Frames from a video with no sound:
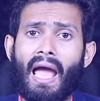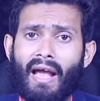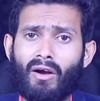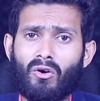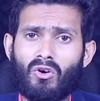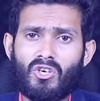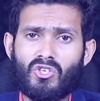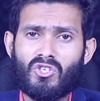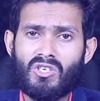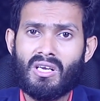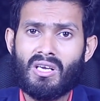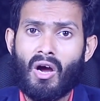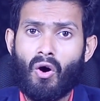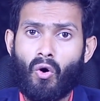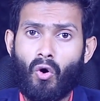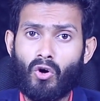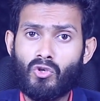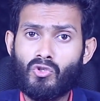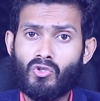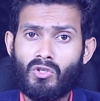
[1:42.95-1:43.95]
এখন আসুন
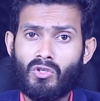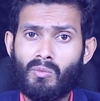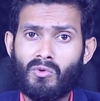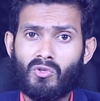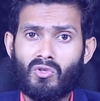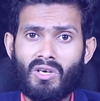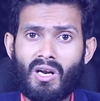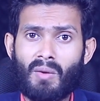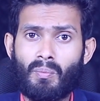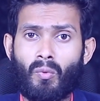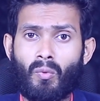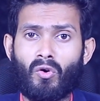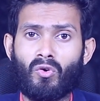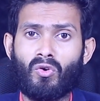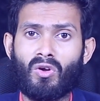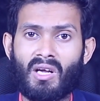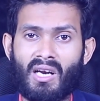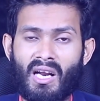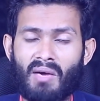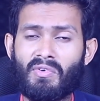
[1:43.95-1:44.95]
হস্তমথনার
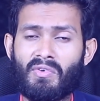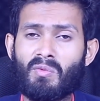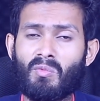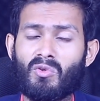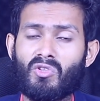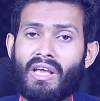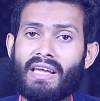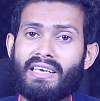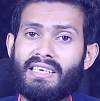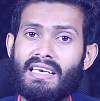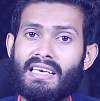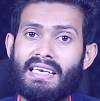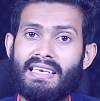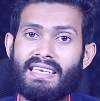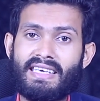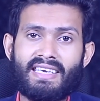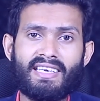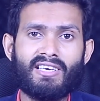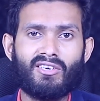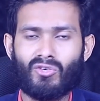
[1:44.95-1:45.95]
পর্নোগ্রাফির মধ্যে একটি
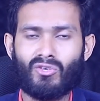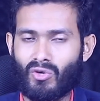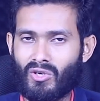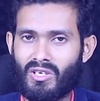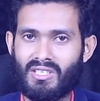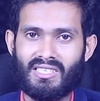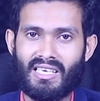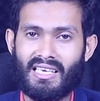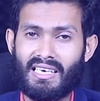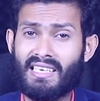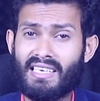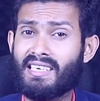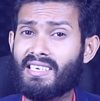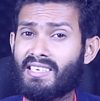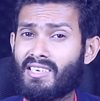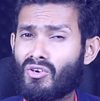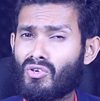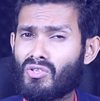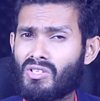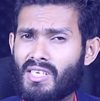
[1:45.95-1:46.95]
লিঙ্ক রয়েছে
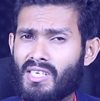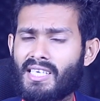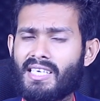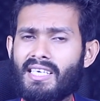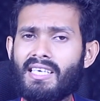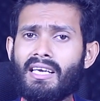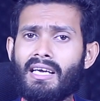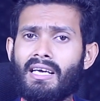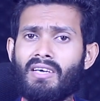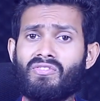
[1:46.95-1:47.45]
লিঙ্কটা হচ্ছে কি